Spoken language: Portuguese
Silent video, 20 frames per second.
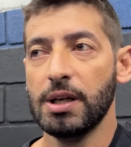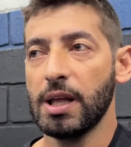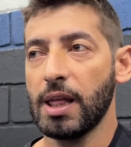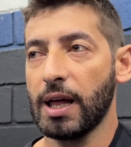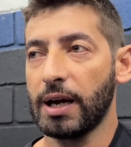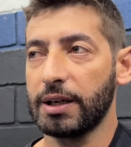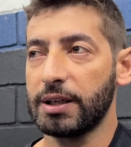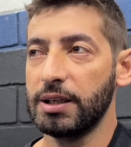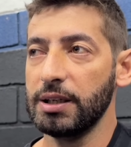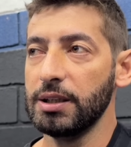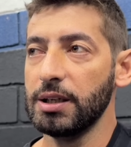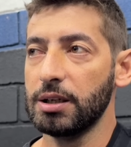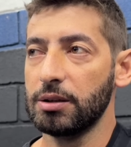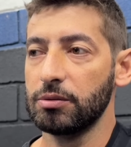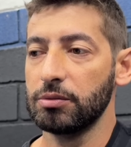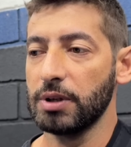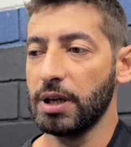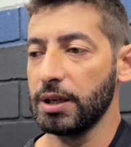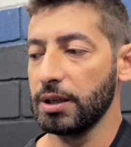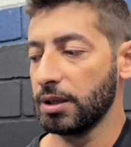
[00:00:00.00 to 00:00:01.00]
Aqui
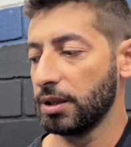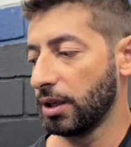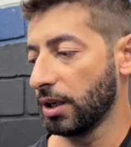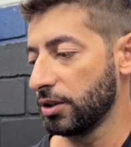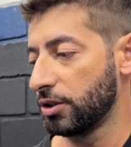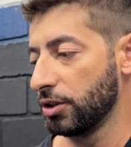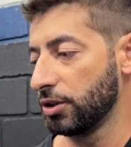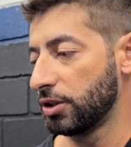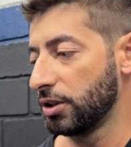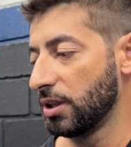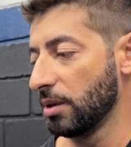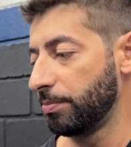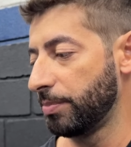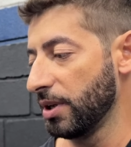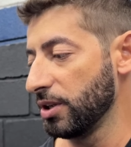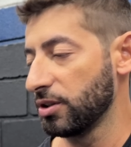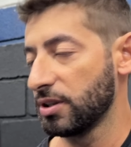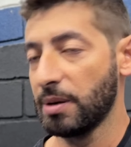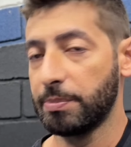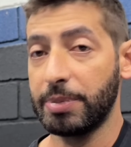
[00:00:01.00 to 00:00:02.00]
não, né? Que a gente
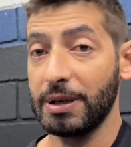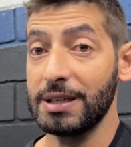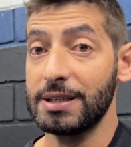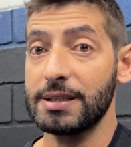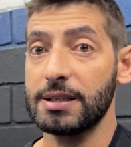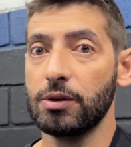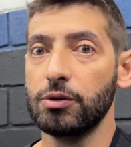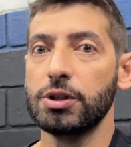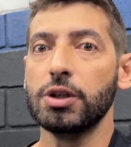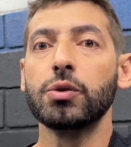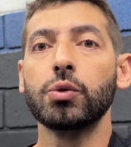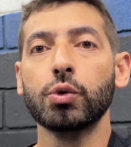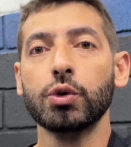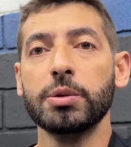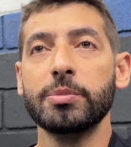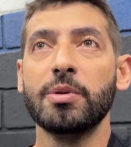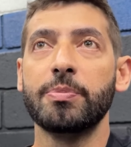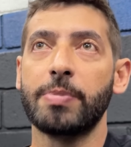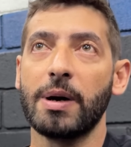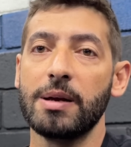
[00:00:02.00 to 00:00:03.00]
depende da pressão de
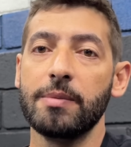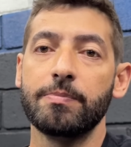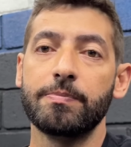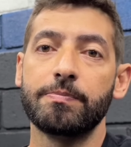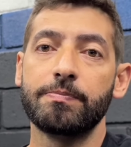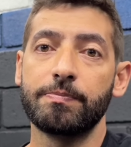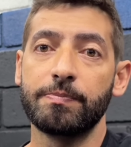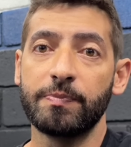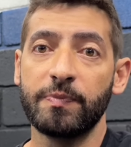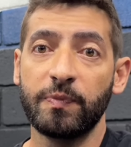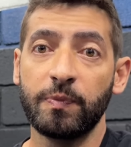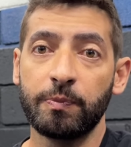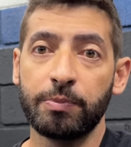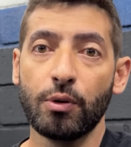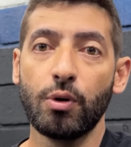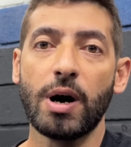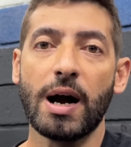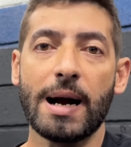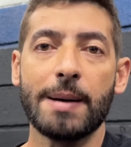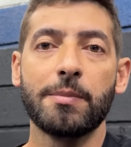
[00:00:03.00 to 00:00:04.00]
turbo para
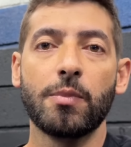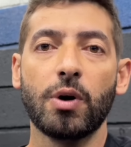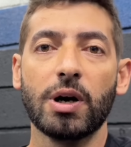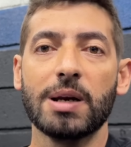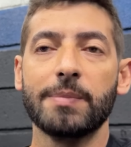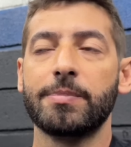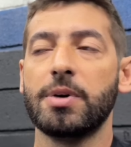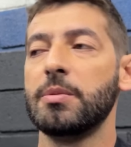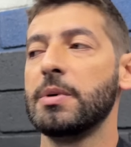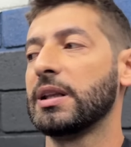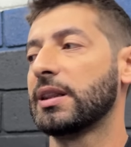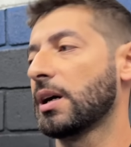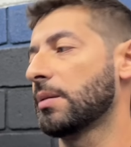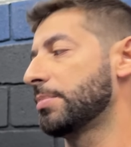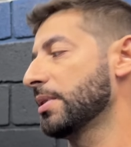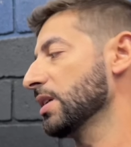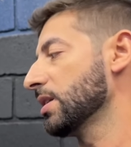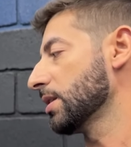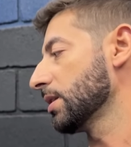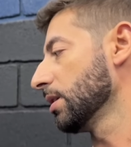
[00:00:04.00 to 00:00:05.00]
empurrar a mola para aumentar a
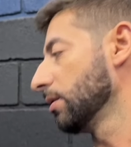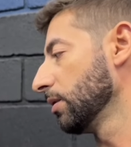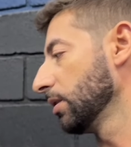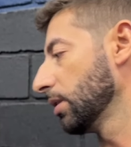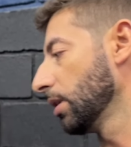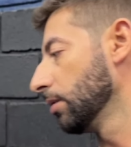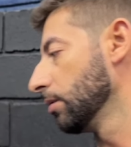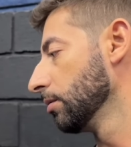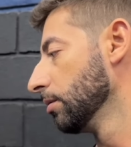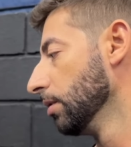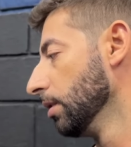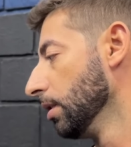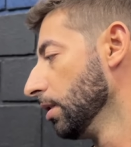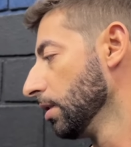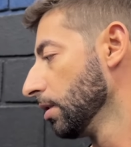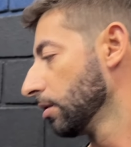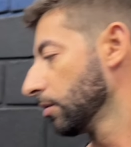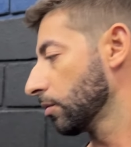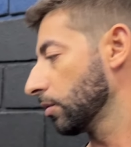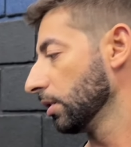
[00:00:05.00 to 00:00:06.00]
pressão. Então,
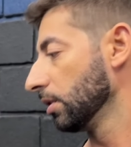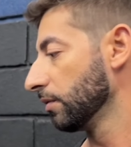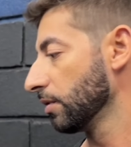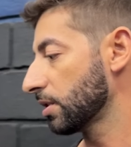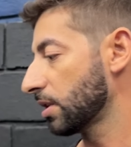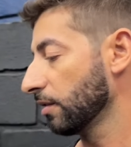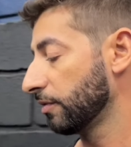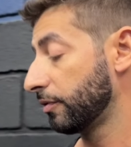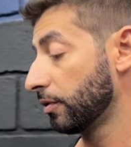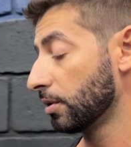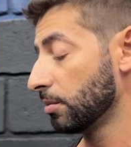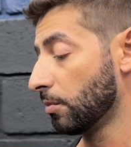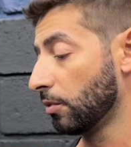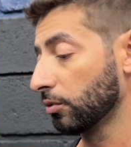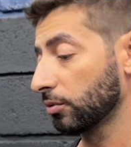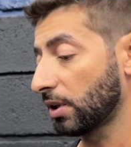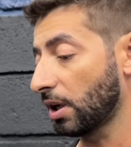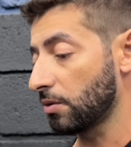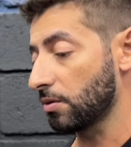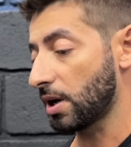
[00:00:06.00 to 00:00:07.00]
quando você for
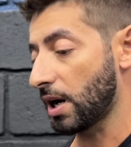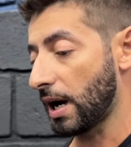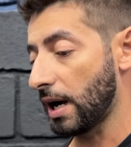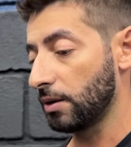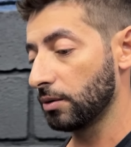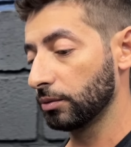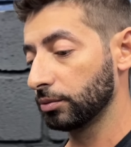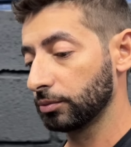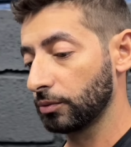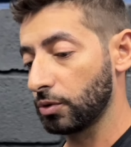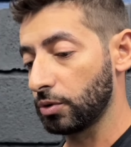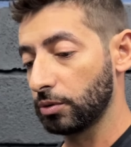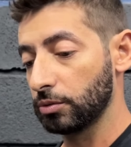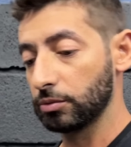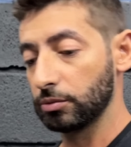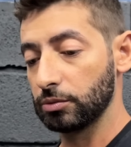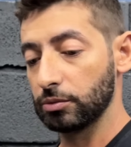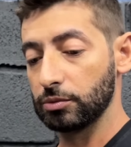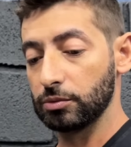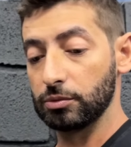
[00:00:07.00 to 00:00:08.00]
montar um carro
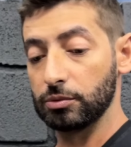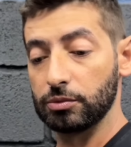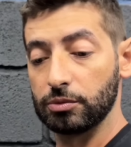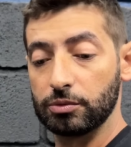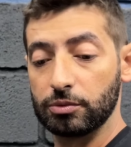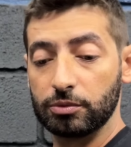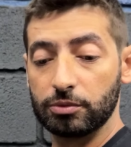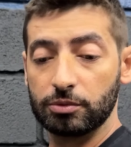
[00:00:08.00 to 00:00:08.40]
com,